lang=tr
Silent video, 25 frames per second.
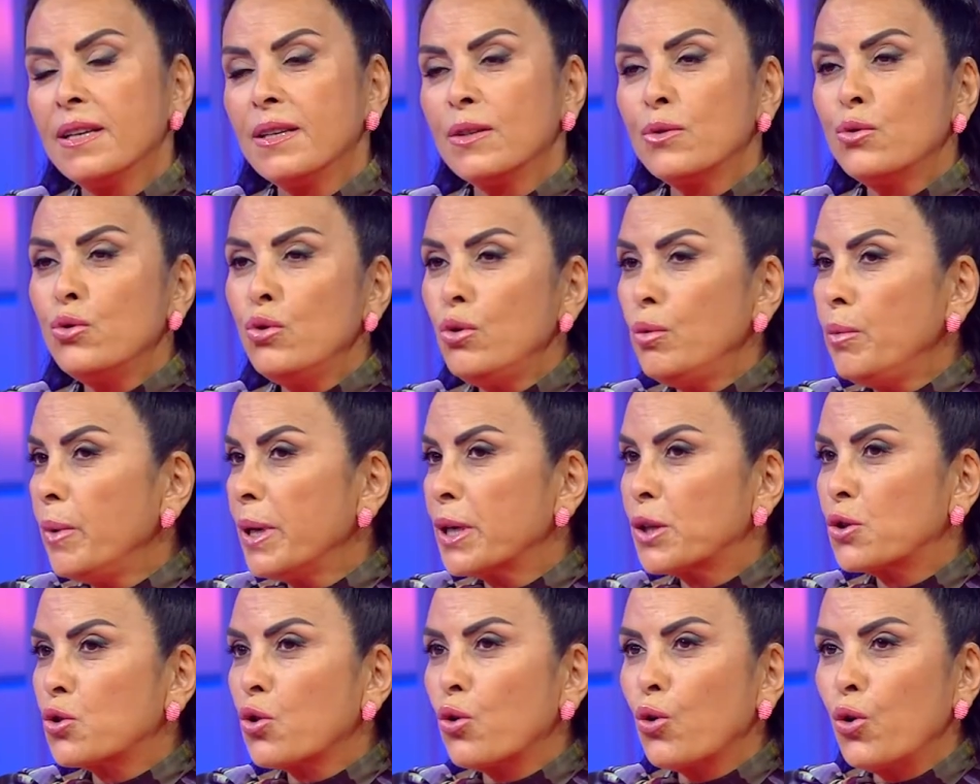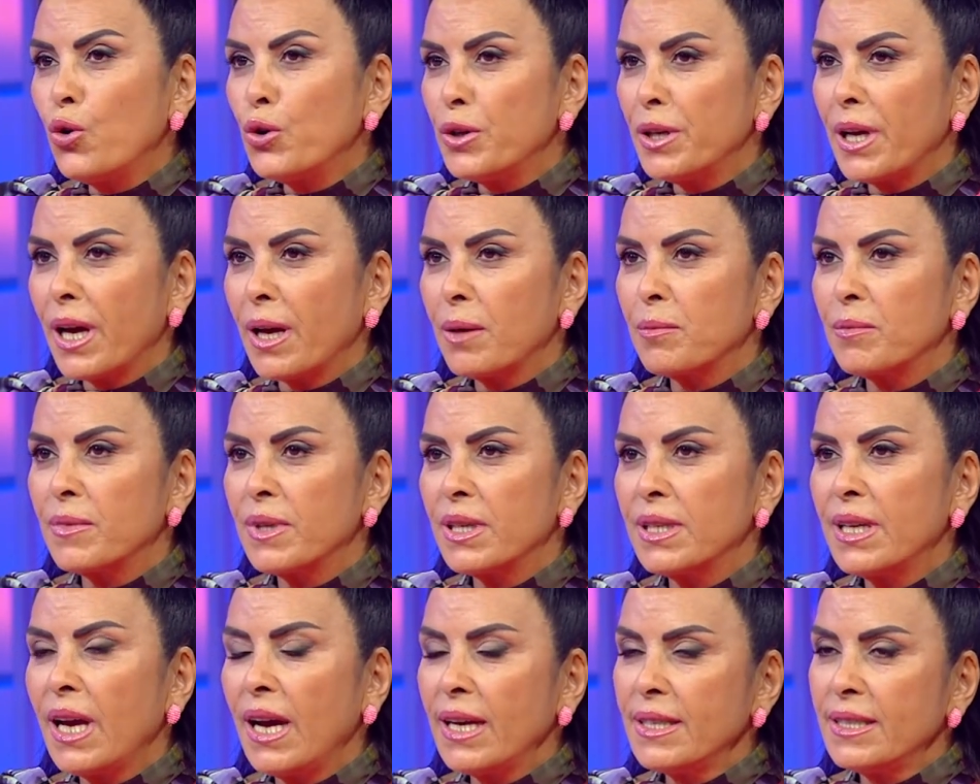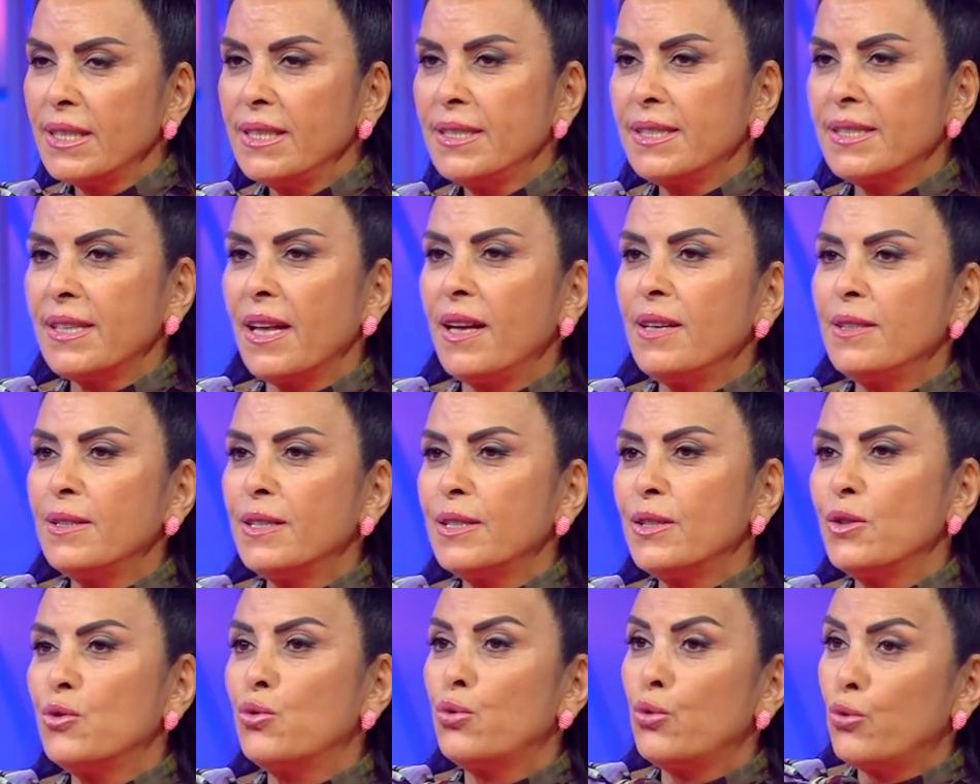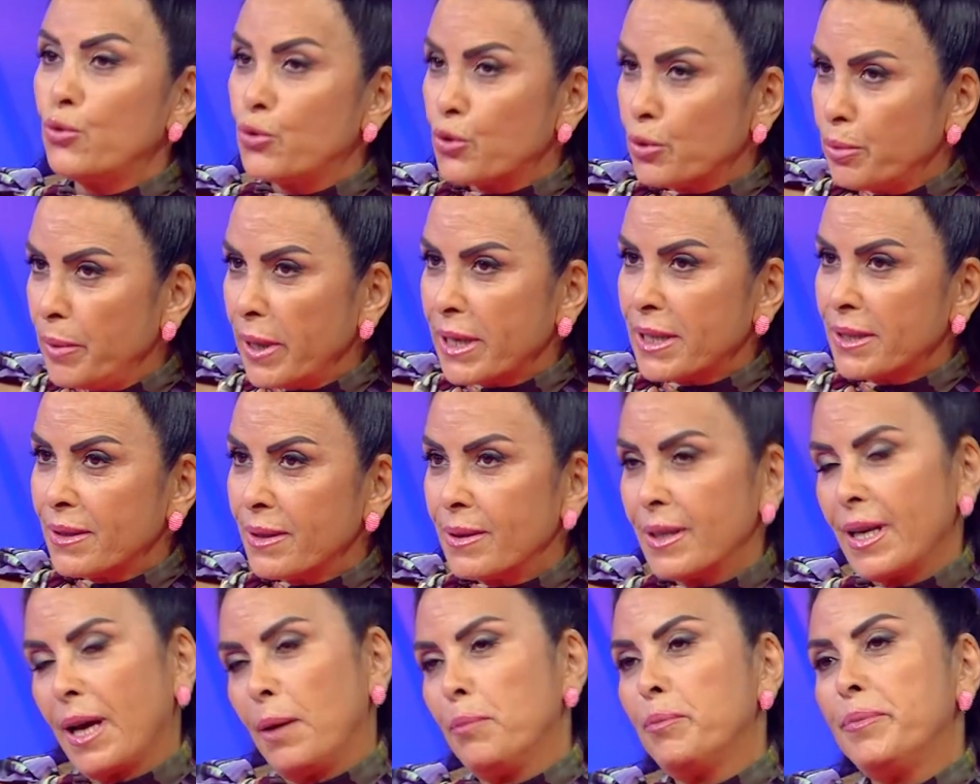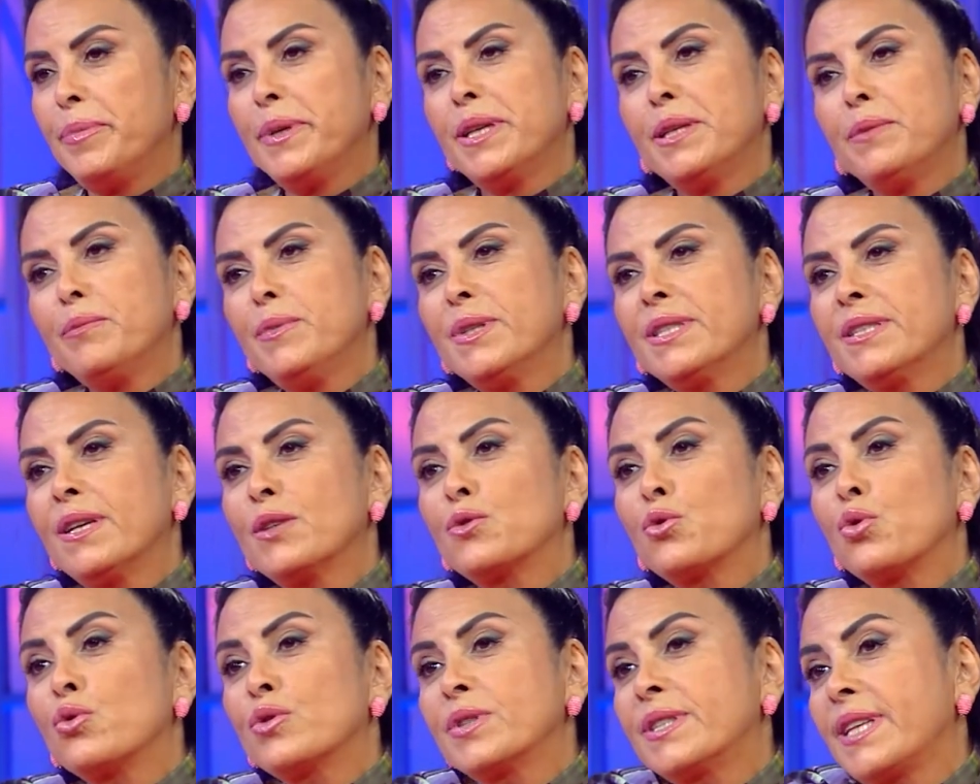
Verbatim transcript: Gülmek çok önemli. Yani insanları güldürmek ya benim mesela çok